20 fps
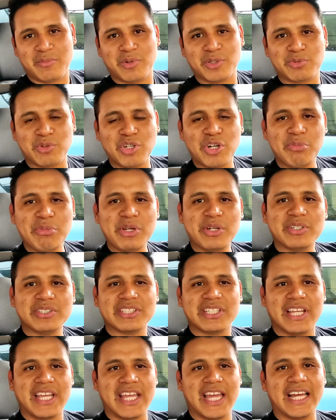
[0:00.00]
Pues bueno
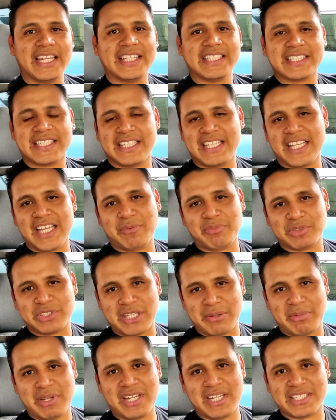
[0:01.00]
amigos, antes que nada pues
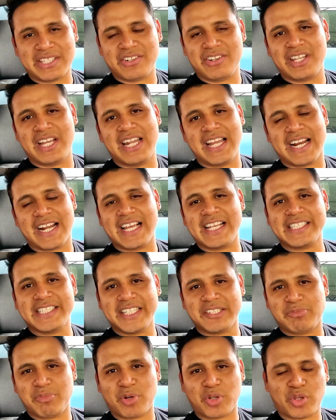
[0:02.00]
también les quiero dar las
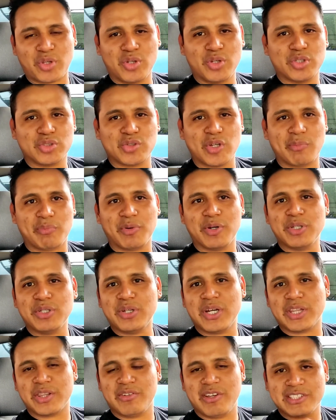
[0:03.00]
gracias por todo su
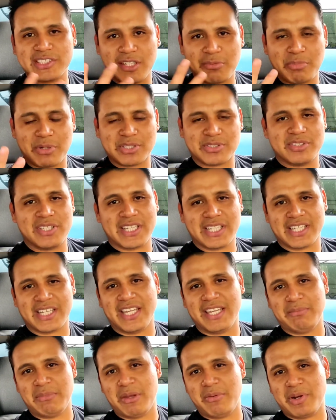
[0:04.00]
apoyo a todas esas personas
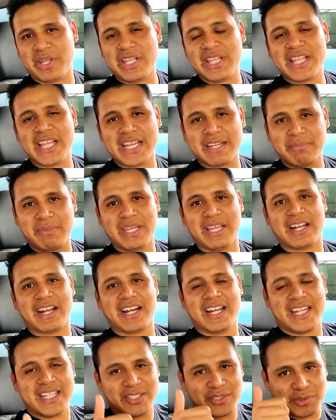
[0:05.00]
que me brindan, me
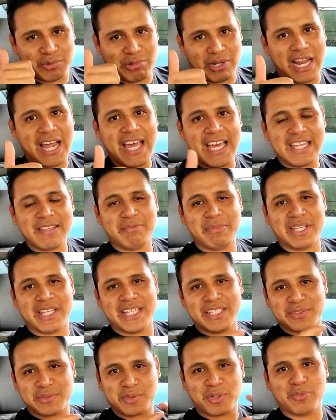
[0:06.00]
regalan su like, me
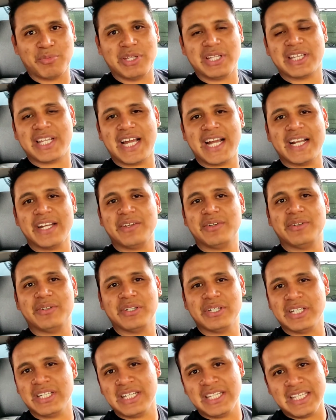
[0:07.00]
dan su
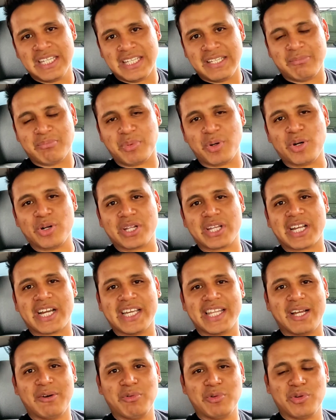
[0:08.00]
comentario, por
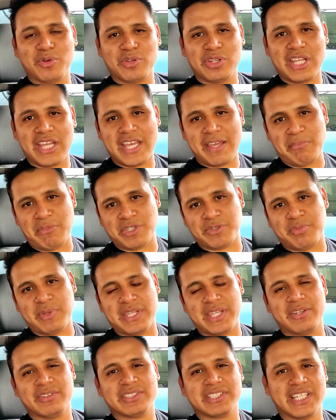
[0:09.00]
cada uno de mis
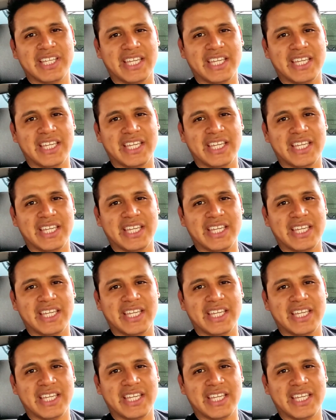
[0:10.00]
videos